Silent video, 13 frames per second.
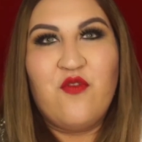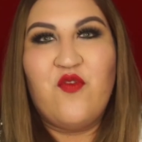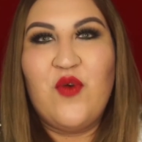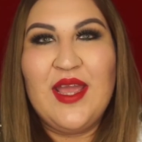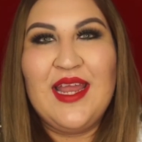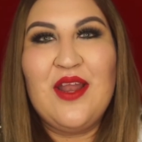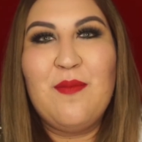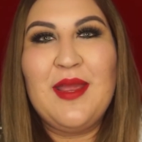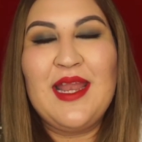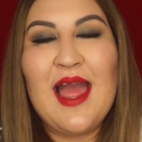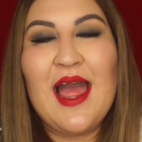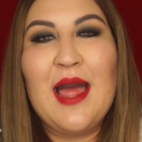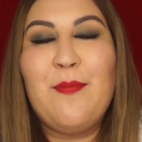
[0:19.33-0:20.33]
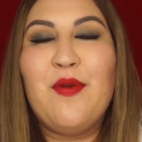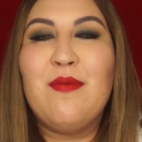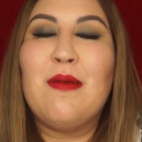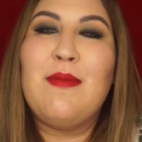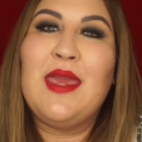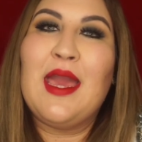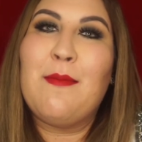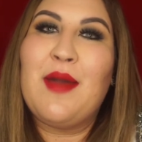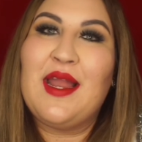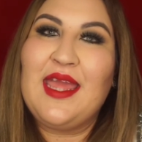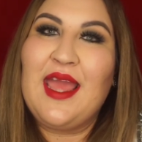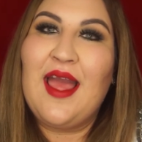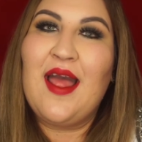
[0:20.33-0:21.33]
fui nominada por mi amiga
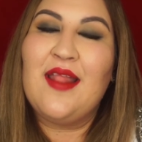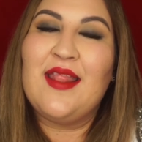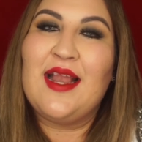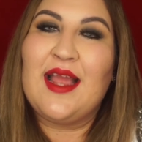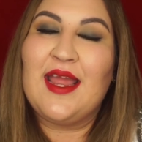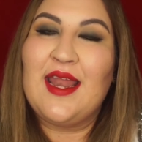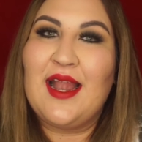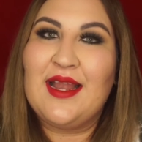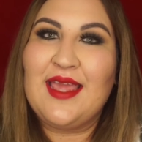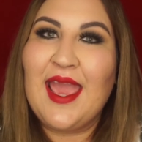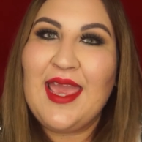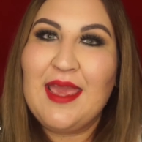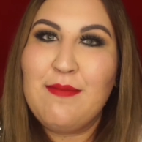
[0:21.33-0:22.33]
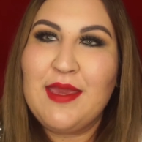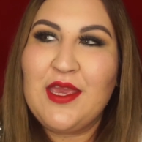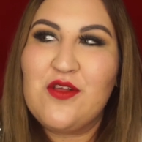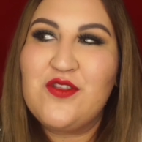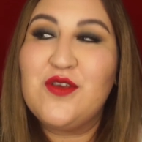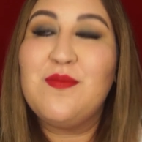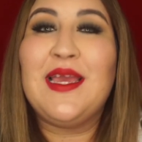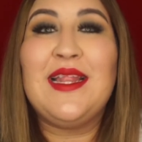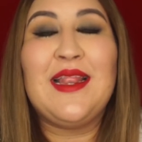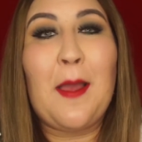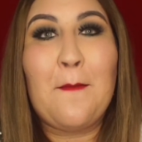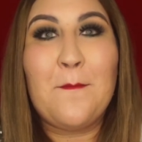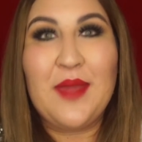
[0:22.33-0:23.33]
María del canal KMB YouTube y
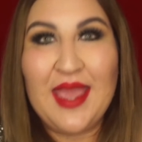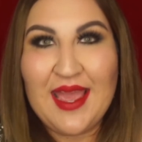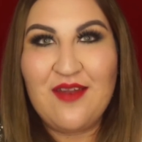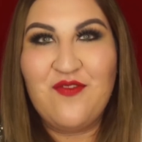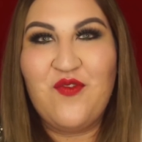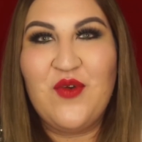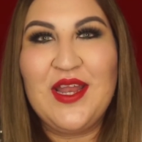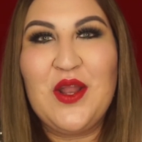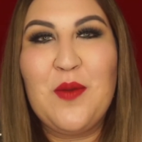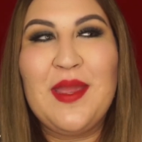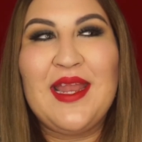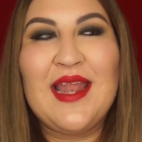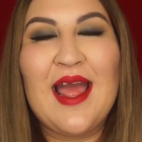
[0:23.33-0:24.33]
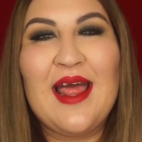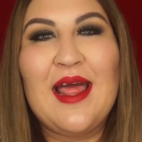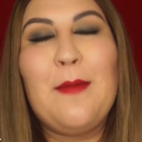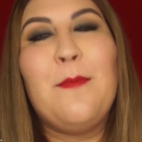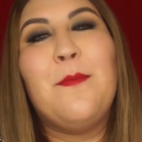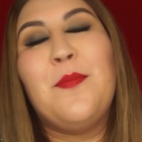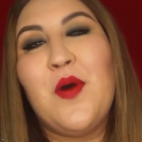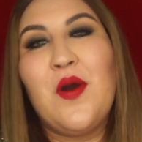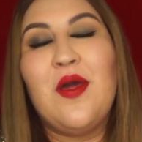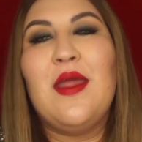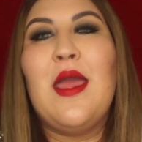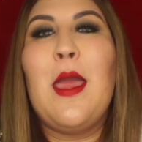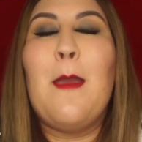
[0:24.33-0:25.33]
también fui nominada
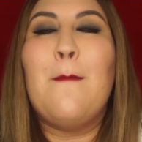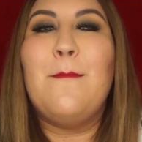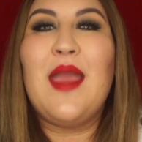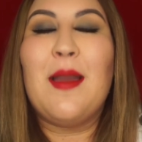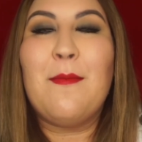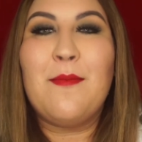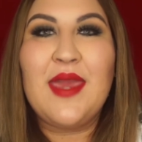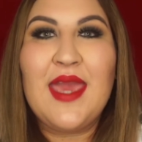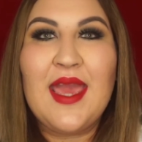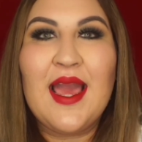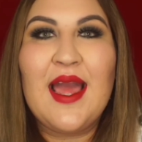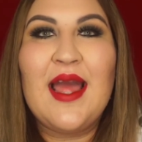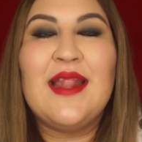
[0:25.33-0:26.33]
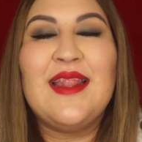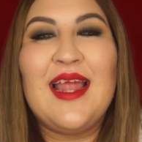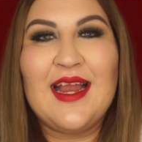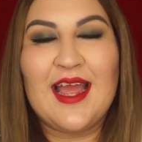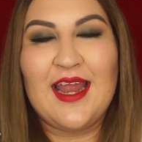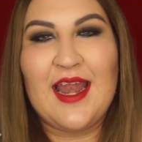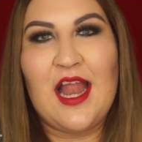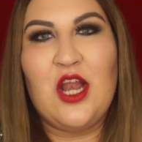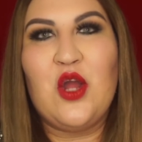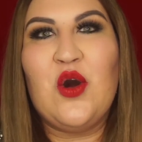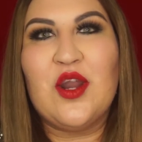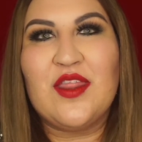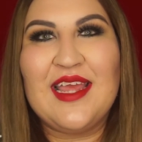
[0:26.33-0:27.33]
por mi amiga del canal
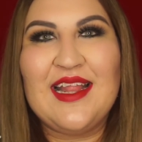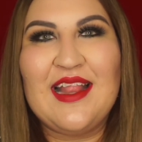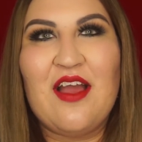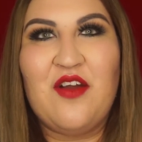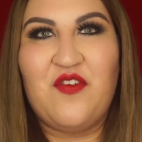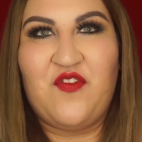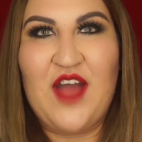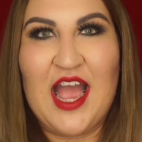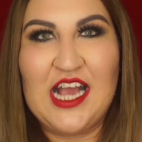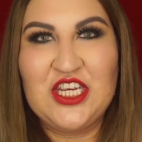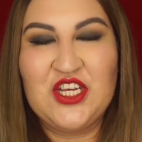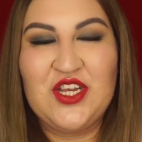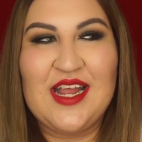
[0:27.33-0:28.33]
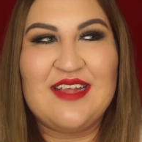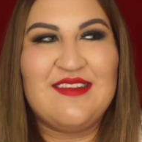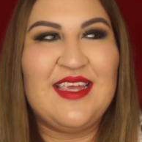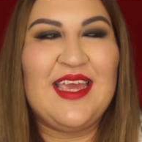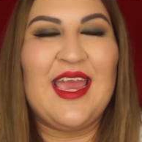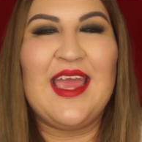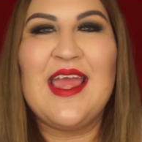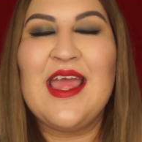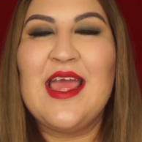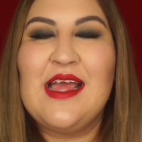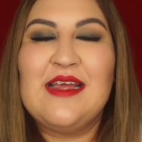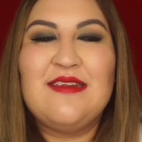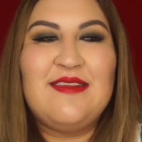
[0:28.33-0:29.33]
Gordita Fashion, así que
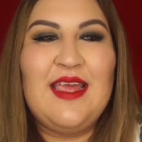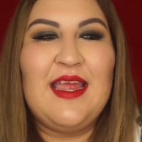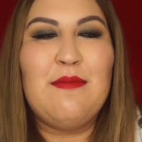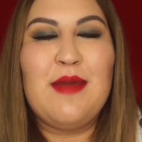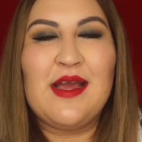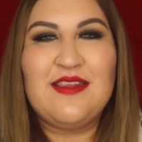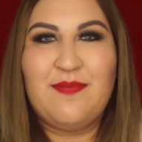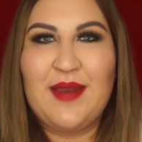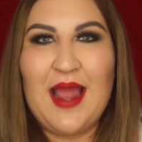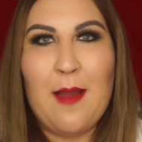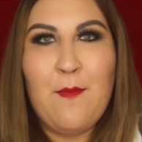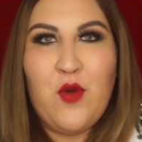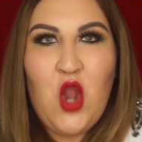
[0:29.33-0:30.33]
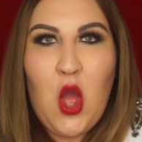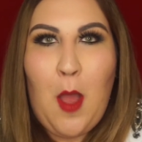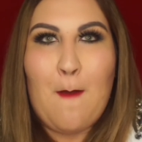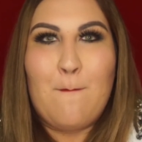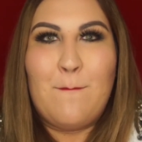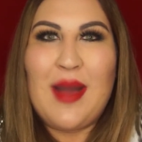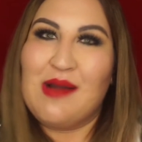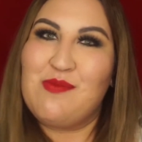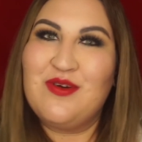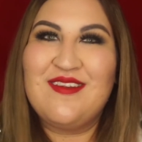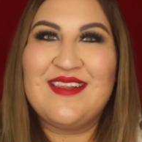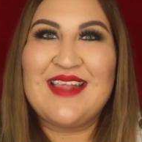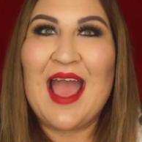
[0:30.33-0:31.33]
sin más preámbulo
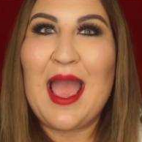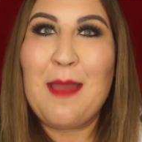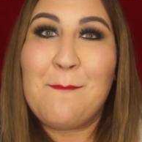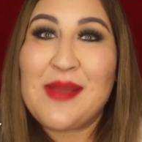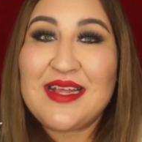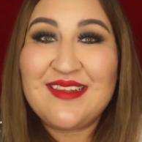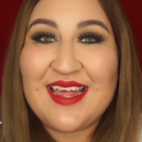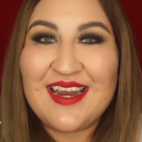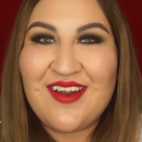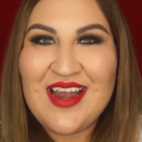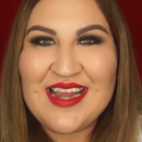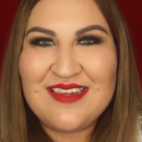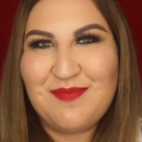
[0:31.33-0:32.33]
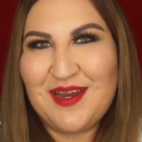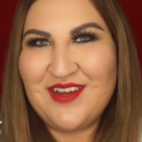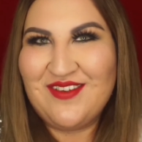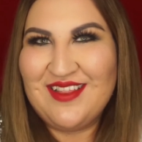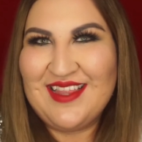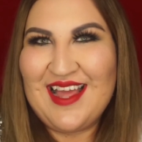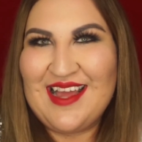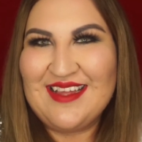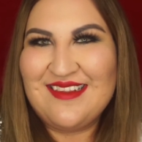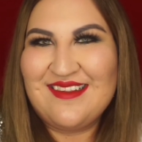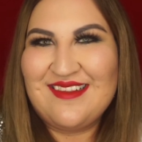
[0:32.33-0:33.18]
vamos a empezar con las preguntas.